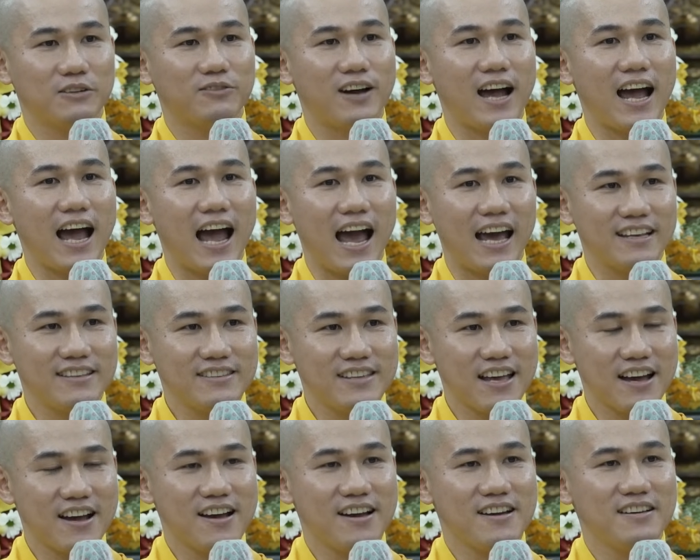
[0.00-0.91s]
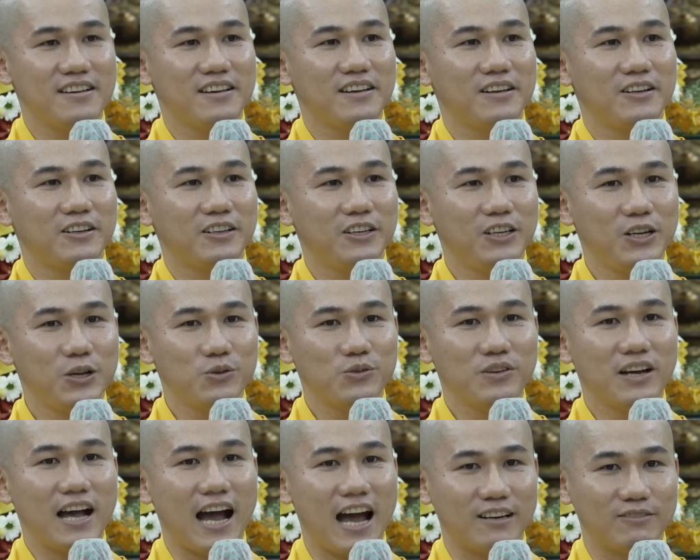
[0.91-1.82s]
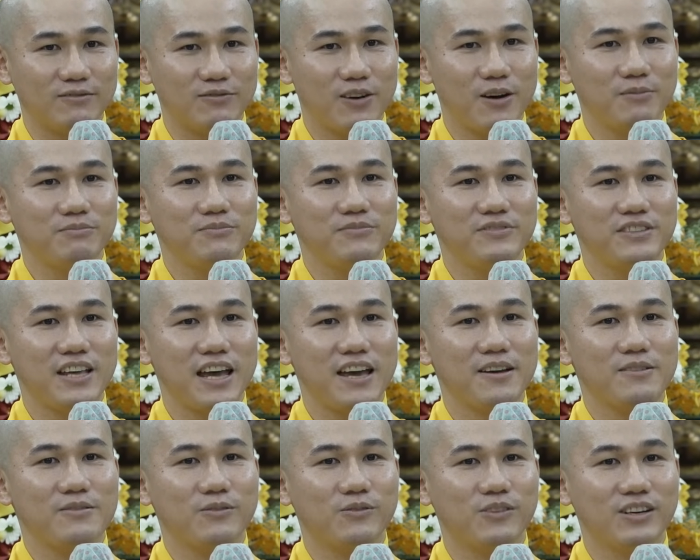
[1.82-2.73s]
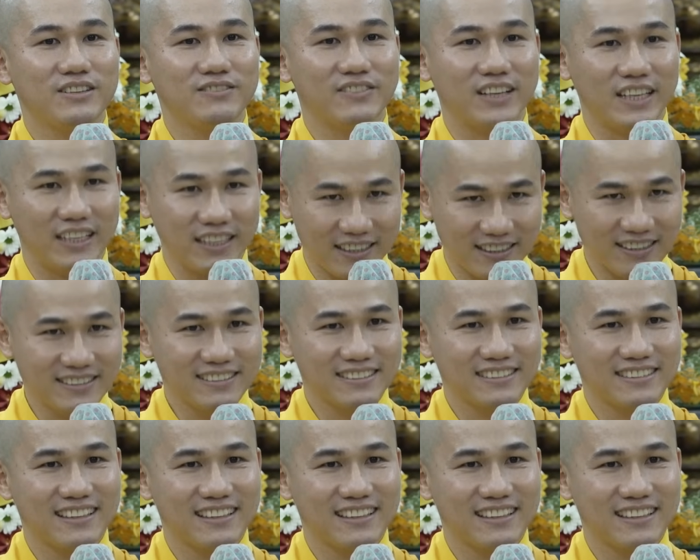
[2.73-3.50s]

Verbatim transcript: Và hãy nhớ luôn hạnh phúc nhé quý vị.